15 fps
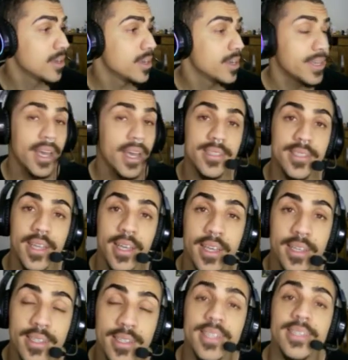E é isso aí.
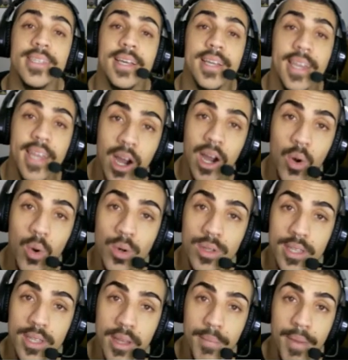Se quiser criar conta
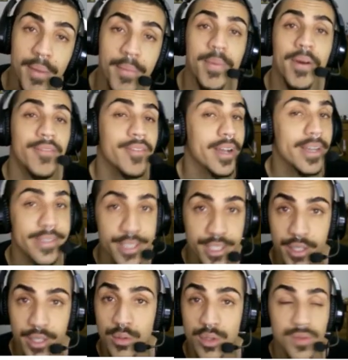também para ficar
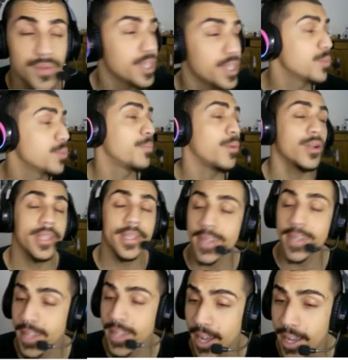assistindo os vídeos, pode
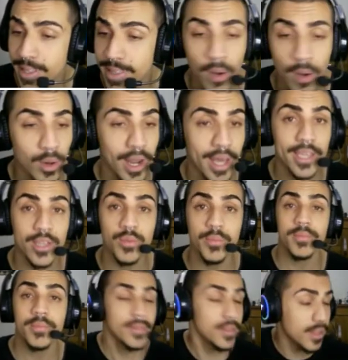criar e dar o like. Do...
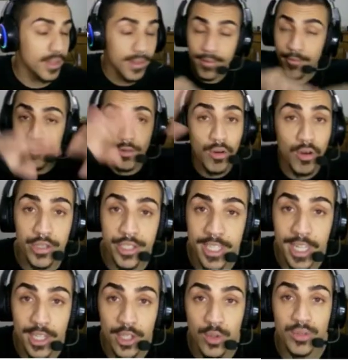Vou gostar
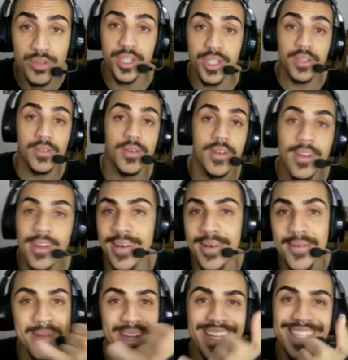de todo jeito.
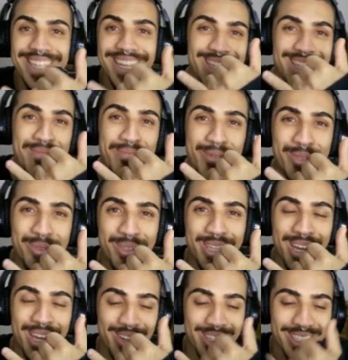Beleza? Tamo junto, é
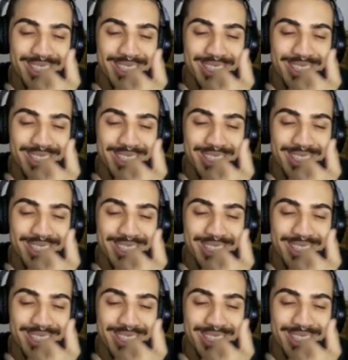nóis.